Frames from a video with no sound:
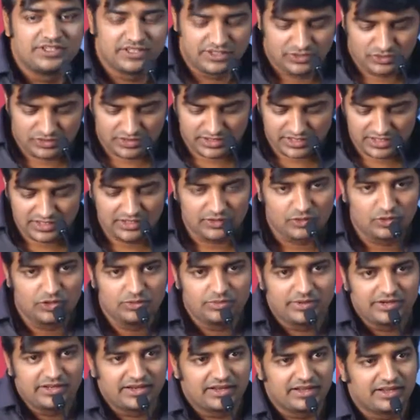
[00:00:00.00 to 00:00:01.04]
இதில் ஒரு நல்ல ரோல்
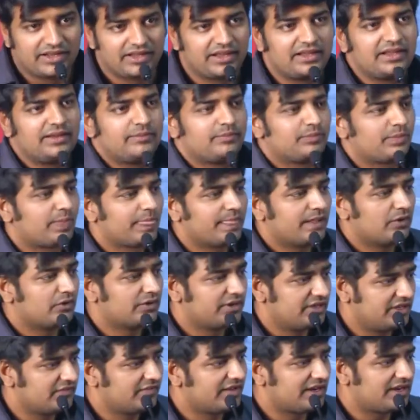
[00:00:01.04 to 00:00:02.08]
பண்ணியிருக்காங்க அவங்க
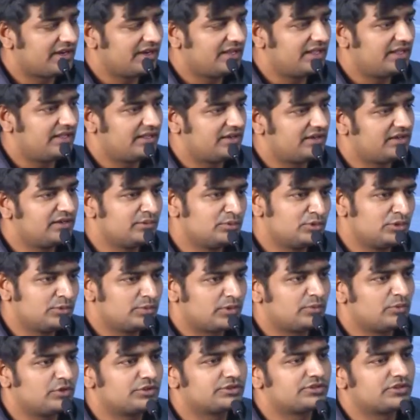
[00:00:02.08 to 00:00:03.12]
இன்றைக்கி வரல ரெண்டு மூணு
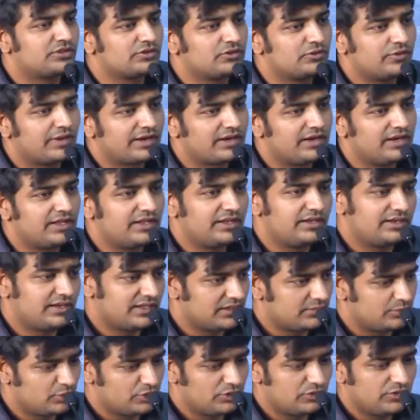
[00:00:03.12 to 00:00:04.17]
ப்ரொமோஷனுக்கும் வரல
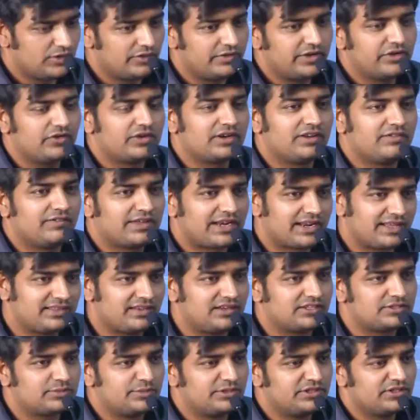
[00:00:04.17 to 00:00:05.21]
நாங்கள் பொதுவாகவே அவங்கள வராத
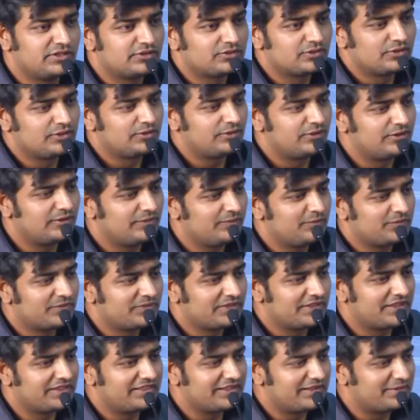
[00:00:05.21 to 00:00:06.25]
லட்சுமின்னு தான் சொல்லுவோம்
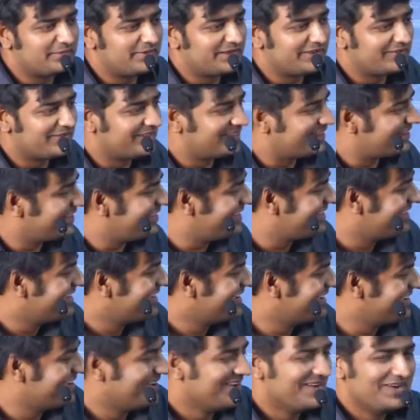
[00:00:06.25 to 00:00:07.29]
எதுக்குமே வந்து
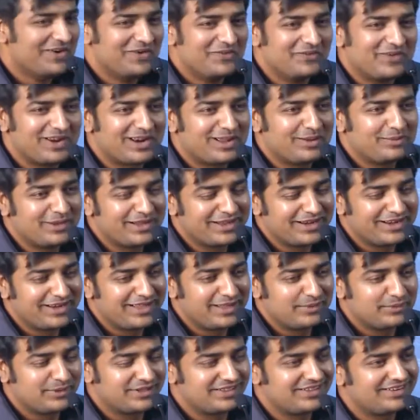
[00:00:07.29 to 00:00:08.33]
வராமல் எங்களை
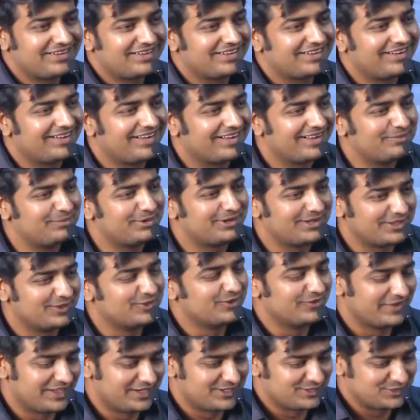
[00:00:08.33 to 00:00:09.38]
ஏமாற்றிட்டு இருக்காங்க பட் ஏதோ
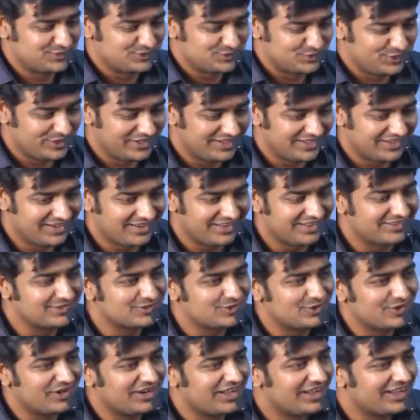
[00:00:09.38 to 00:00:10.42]
வேறு ஷூட்டிங்கில் இருக்கேன்னு
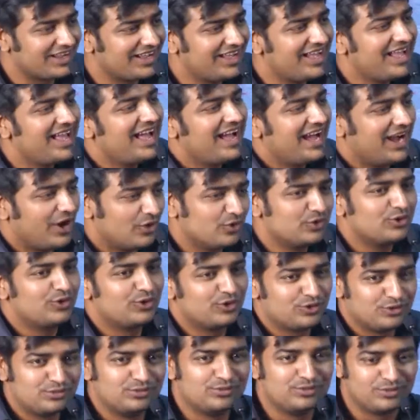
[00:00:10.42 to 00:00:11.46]
சொன்னாங்க
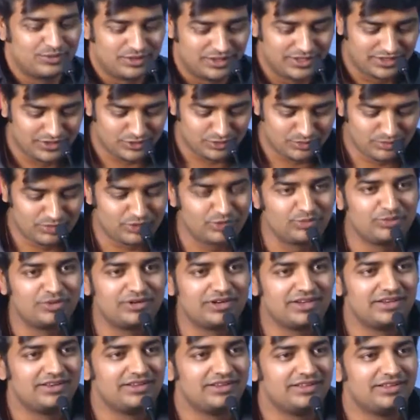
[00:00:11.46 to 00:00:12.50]
அவங்களுக்கும் ரொம்ப ரொம்ப
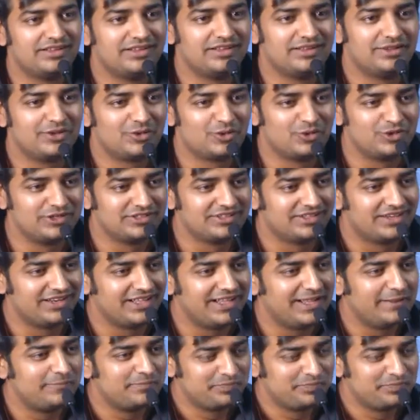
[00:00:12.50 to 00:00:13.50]
நல்ல ரோல் இதில்